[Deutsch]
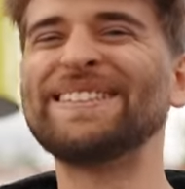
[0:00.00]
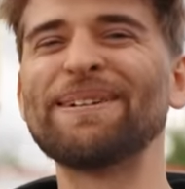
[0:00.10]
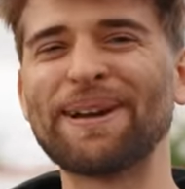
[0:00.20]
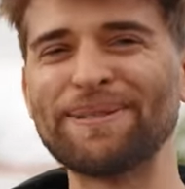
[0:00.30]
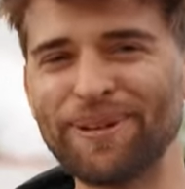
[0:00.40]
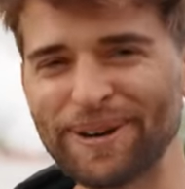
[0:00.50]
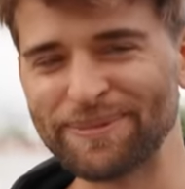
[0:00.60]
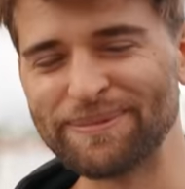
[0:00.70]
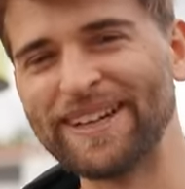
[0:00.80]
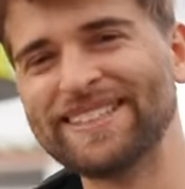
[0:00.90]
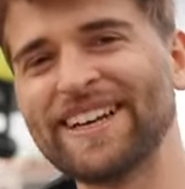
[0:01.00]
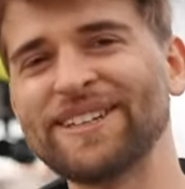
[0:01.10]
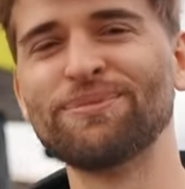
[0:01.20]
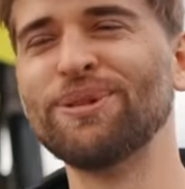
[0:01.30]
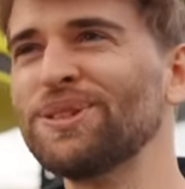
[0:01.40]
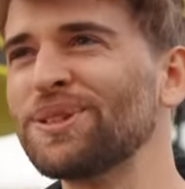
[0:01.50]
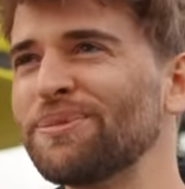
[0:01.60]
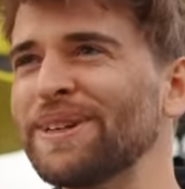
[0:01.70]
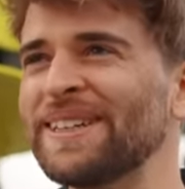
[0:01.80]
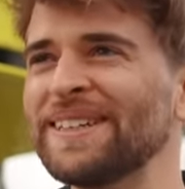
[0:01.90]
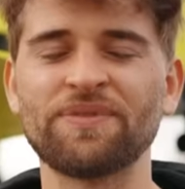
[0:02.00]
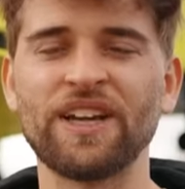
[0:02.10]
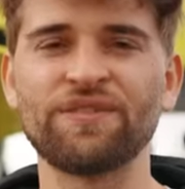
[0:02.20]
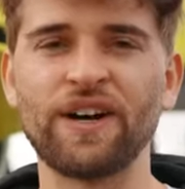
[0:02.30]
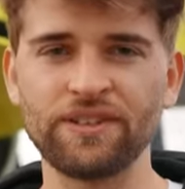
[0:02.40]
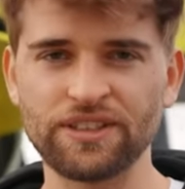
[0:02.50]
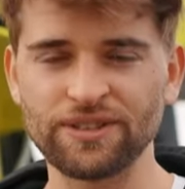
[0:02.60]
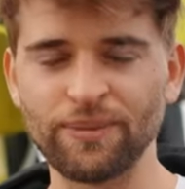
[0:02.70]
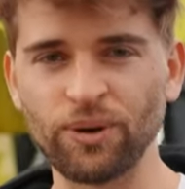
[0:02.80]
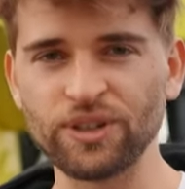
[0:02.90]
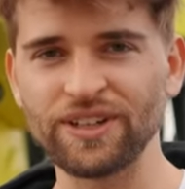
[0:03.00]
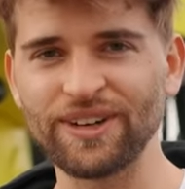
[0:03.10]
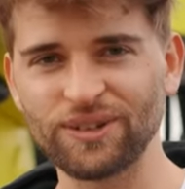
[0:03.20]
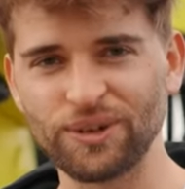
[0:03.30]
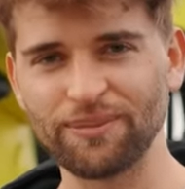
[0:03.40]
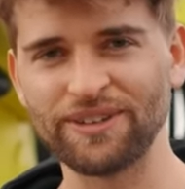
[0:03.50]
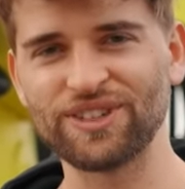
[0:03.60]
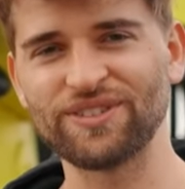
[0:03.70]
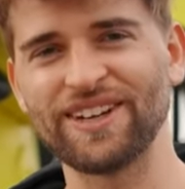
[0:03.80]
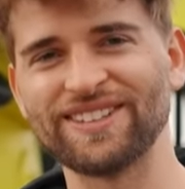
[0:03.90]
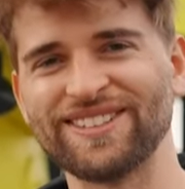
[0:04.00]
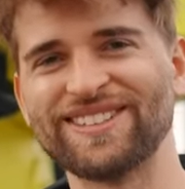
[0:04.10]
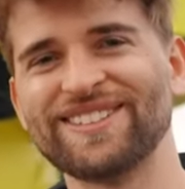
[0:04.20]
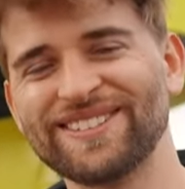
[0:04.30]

ich habe keinen Bock, mit meinen Sachen in den Pool zu springen. Dann fahren wir jetzt erstmal runter und gucken mal, wie schwer es ist.